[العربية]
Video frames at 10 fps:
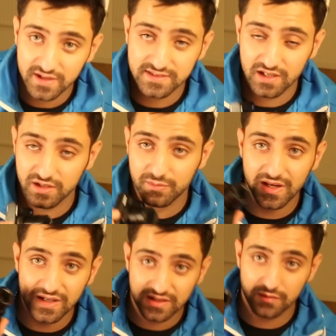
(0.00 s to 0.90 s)
استخدم
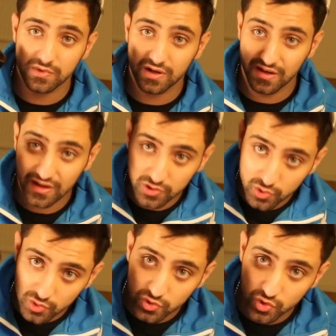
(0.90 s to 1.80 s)
هي الكاميرا
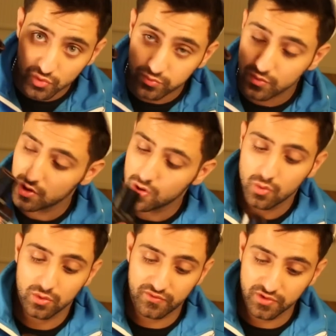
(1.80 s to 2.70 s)
لليوتيوب
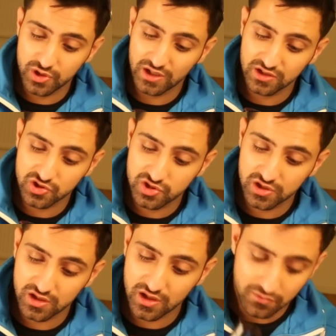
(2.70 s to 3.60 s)
لفيديوهاتي
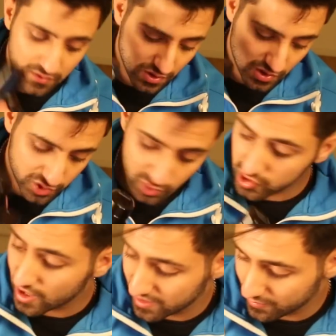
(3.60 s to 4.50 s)
الجديده شو
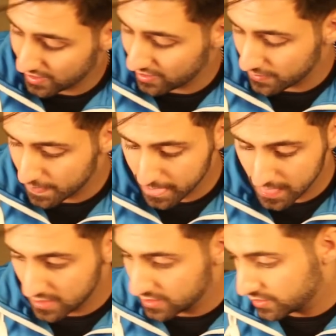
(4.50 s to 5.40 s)
شاري معك
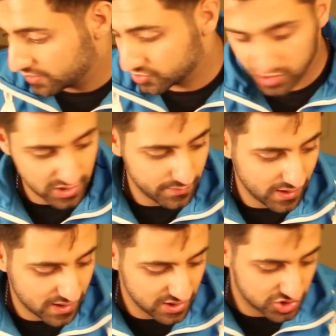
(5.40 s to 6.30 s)
شاري
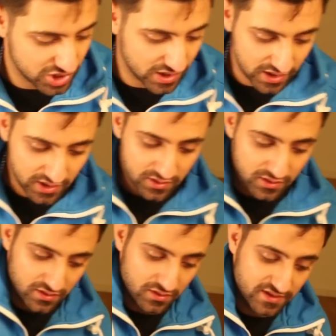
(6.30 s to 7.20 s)
معها هي الشغله
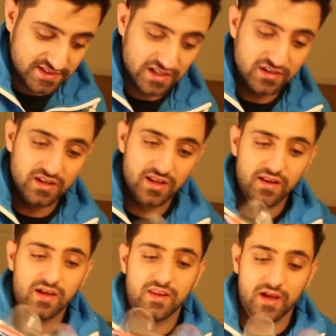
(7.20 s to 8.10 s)
الستاند هذا
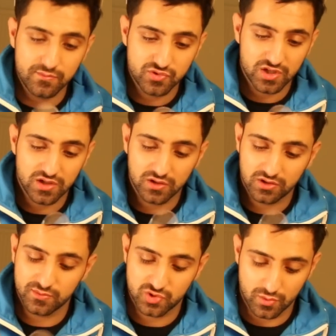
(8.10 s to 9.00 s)
هذا اهم شيء
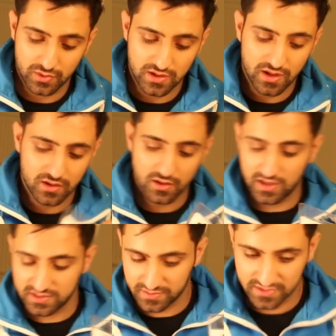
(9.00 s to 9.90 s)
تمسكه بايدك
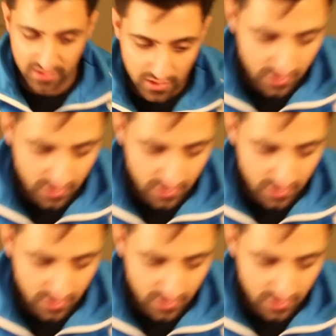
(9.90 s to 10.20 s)
لحظه بس